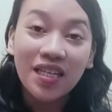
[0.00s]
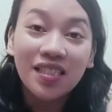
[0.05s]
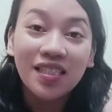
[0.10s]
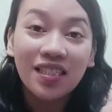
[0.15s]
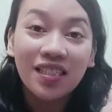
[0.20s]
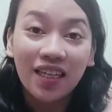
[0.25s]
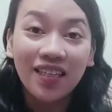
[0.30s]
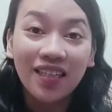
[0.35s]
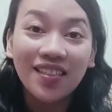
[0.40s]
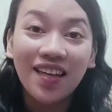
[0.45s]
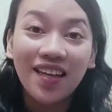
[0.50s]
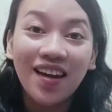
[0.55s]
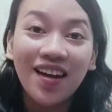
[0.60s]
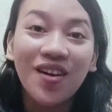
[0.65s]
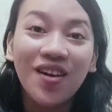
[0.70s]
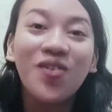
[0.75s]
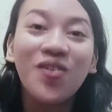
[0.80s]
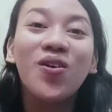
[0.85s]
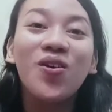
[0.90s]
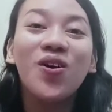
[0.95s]
sa kanya
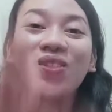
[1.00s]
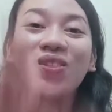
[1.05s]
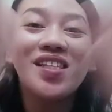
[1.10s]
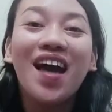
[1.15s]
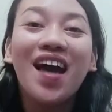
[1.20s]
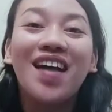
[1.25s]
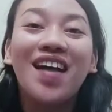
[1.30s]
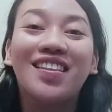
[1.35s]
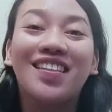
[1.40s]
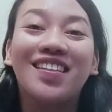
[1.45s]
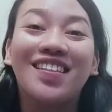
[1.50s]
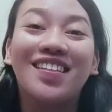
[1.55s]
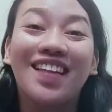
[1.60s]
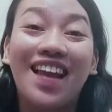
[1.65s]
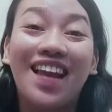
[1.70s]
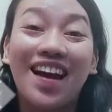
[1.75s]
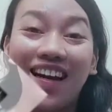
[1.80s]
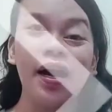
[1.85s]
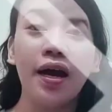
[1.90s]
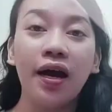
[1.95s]
o sa ating
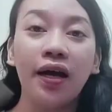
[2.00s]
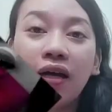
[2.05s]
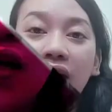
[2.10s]
lahat.